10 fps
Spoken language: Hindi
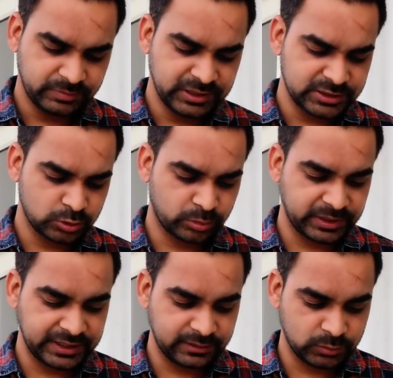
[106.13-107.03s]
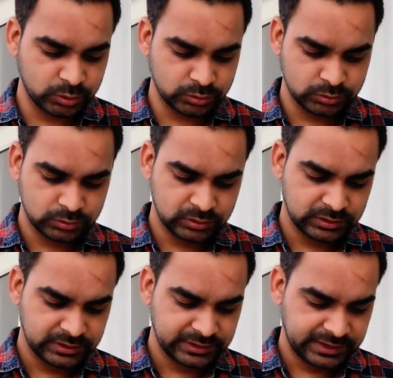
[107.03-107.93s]
प्ले स्टोर में गए हम
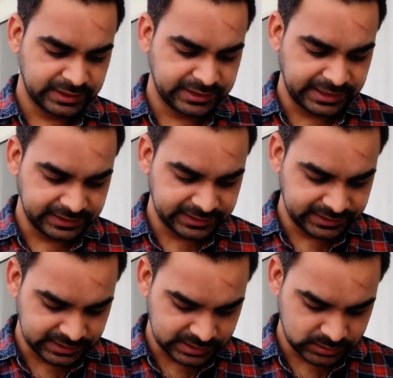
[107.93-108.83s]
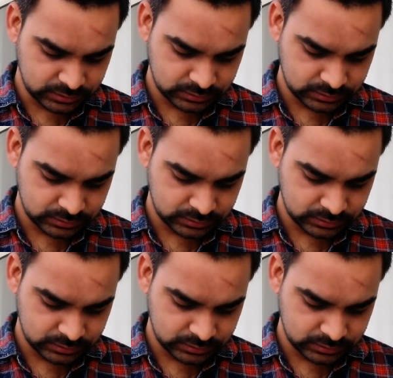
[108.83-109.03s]
लोग नाइन ग्रिड डाला